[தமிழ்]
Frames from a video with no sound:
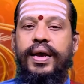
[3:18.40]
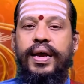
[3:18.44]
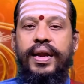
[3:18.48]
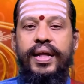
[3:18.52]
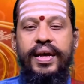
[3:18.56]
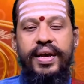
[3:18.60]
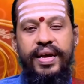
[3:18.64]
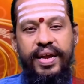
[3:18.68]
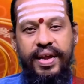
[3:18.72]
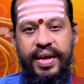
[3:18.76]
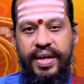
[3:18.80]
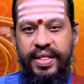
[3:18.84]

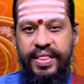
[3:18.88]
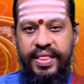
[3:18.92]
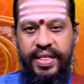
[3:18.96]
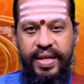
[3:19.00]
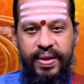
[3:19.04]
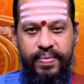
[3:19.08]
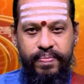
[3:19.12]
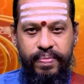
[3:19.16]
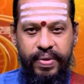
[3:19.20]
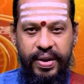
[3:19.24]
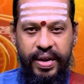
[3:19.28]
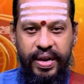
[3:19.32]
கடகராசி
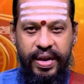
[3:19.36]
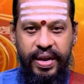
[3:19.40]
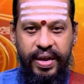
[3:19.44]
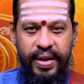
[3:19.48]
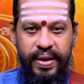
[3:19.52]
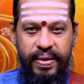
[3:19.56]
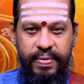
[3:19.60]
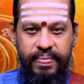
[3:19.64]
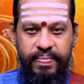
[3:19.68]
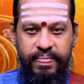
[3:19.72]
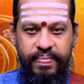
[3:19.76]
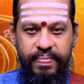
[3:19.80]
அன்பர்களே
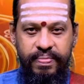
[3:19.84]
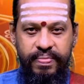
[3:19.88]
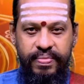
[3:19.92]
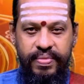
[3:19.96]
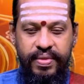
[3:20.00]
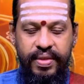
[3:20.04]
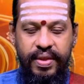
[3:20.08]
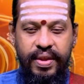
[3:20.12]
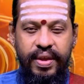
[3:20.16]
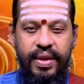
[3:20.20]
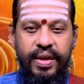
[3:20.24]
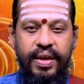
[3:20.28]

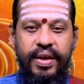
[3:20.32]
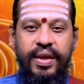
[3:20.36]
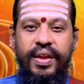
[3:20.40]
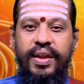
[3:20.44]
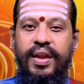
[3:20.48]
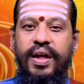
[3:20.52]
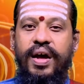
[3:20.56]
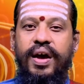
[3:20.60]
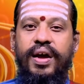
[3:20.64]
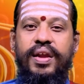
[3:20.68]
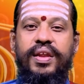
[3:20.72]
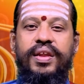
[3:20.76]

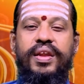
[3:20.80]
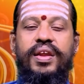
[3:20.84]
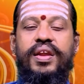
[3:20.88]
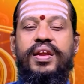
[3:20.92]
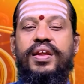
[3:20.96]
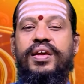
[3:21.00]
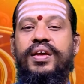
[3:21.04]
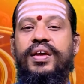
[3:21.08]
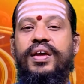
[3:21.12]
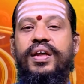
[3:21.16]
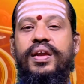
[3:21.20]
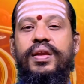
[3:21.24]
இந்நாளிலே
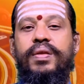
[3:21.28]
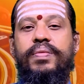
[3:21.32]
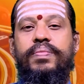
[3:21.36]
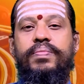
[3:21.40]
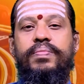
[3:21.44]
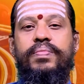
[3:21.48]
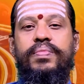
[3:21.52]
நீங்கள்